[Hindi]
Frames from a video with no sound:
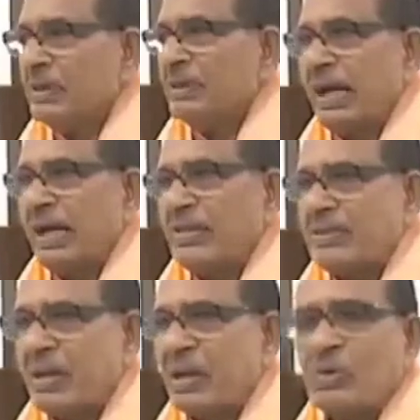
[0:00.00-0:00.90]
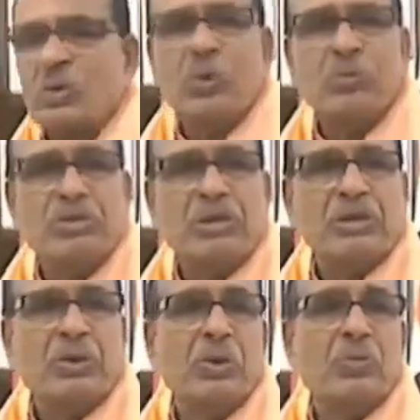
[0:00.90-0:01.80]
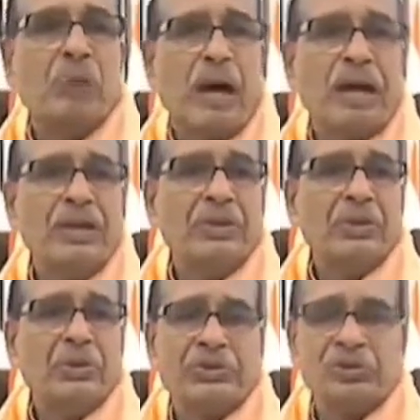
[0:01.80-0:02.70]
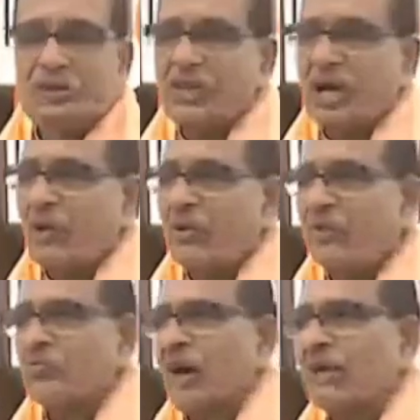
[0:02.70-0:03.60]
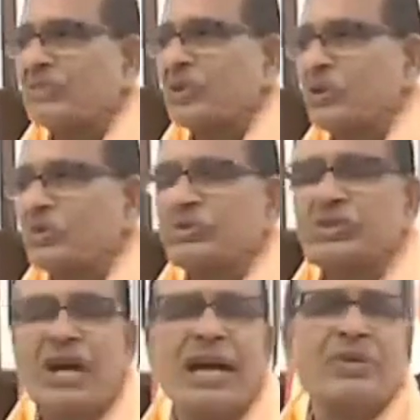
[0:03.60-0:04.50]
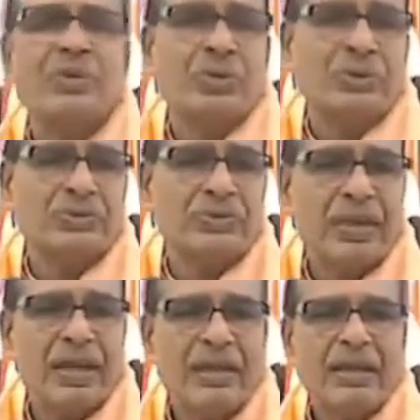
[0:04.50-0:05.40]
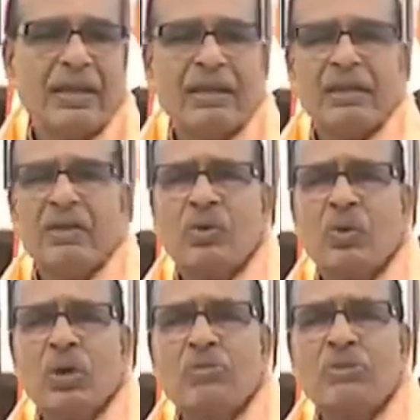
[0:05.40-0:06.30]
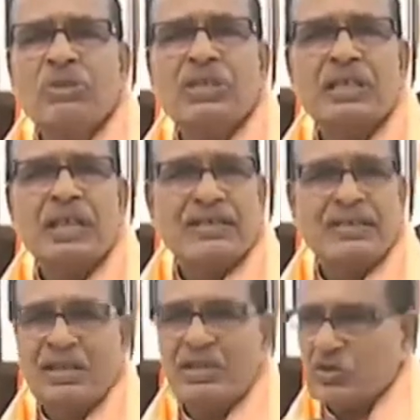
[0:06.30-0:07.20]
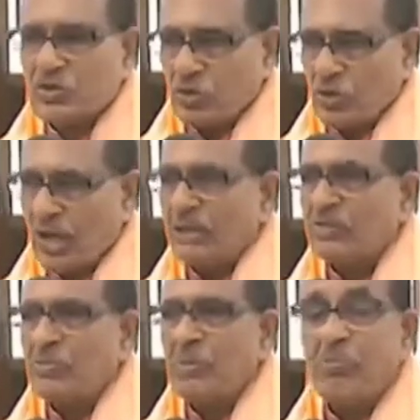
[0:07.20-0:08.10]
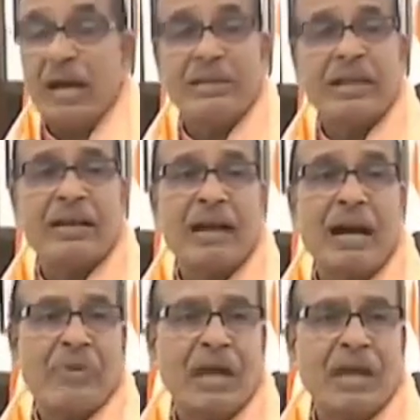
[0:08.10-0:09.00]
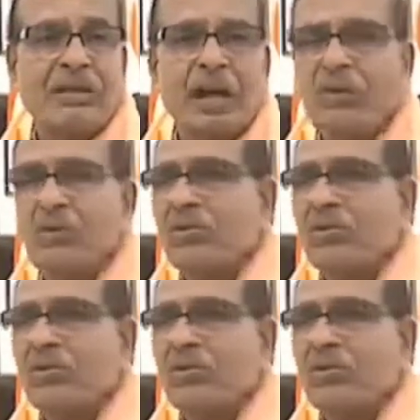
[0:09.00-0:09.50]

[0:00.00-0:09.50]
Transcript: चाहे सड़क हो बिजली हो पानी हो शिक्षा हो स्वास्थ्य हो सिंचाई हो कोई भी क्षेत्र ऐसा नहीं छोड़ा जिसमें बेहतर काम ना किया हो